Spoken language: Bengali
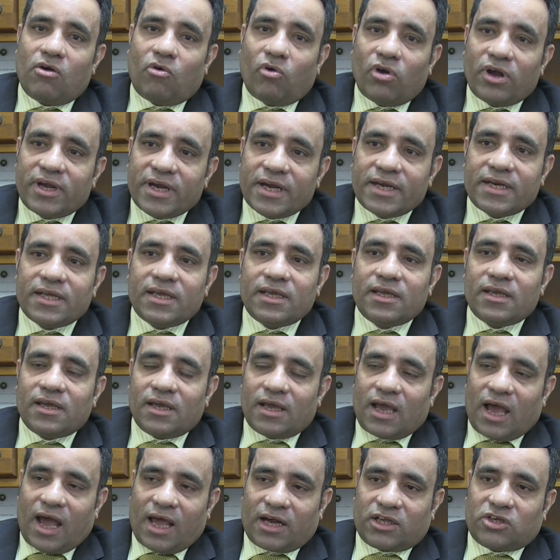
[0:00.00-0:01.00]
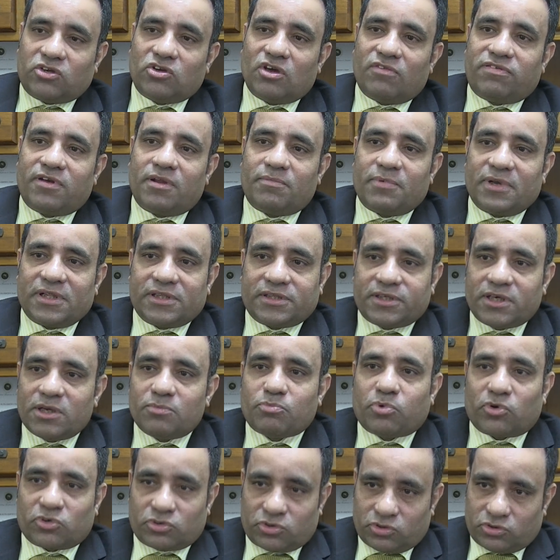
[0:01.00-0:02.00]
অলরেডি আর এফ লেভেল থ্রি
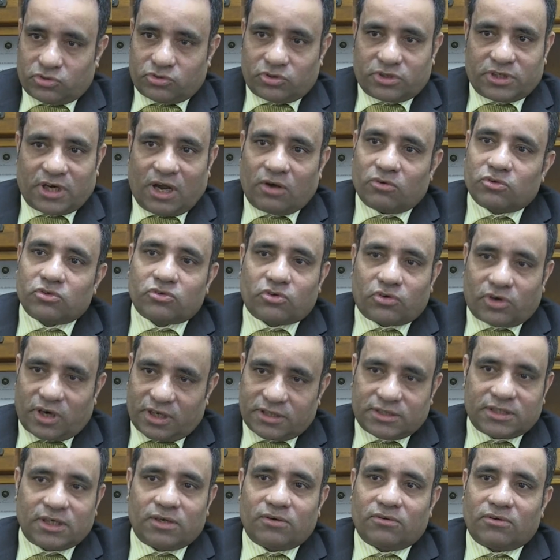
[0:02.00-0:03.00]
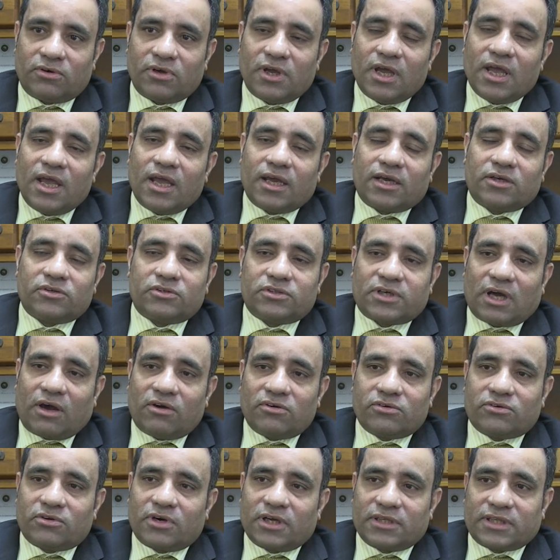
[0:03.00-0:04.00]
পর্যন্ত ডাউন করা ছিল কিন্তু
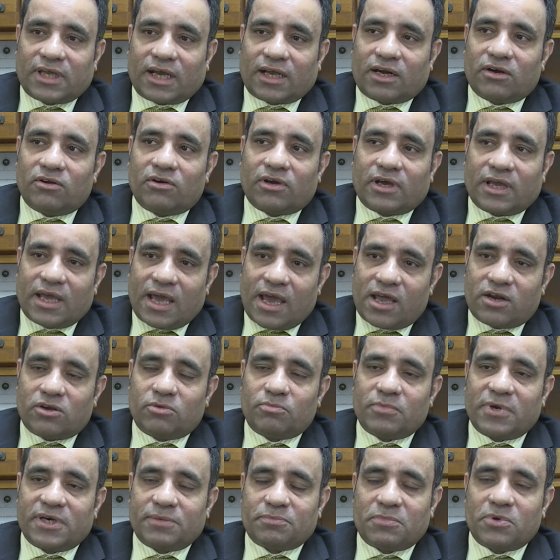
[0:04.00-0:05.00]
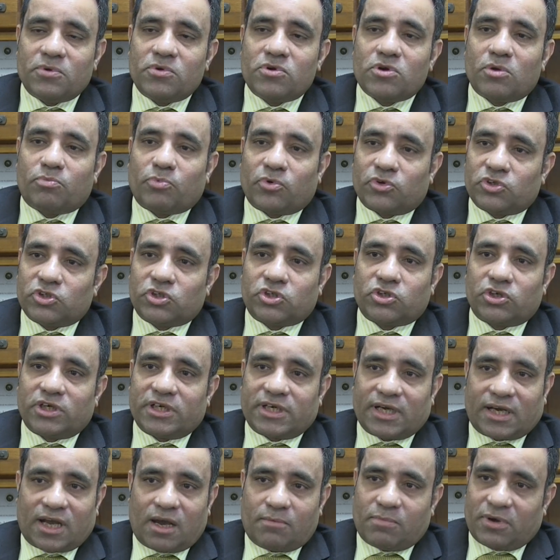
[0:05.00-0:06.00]
ডাউন করা থাকলেও কেয়ার হোমের বিভিন্ন পজিশন
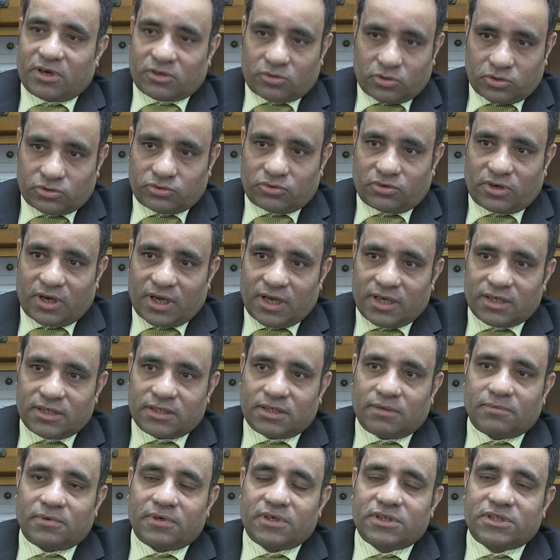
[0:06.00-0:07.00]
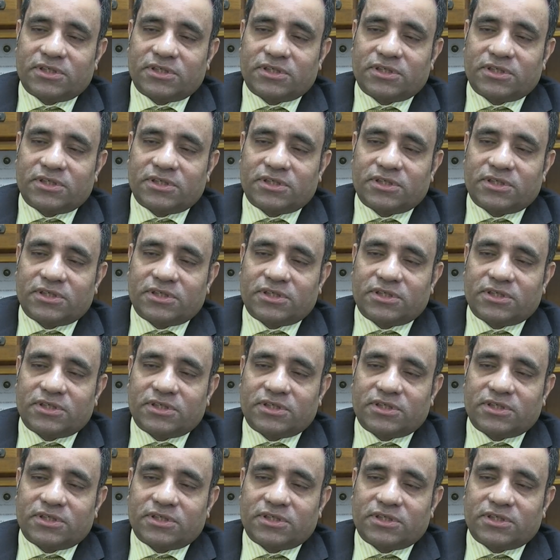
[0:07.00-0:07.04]
এটা কাভার করতো না যেমন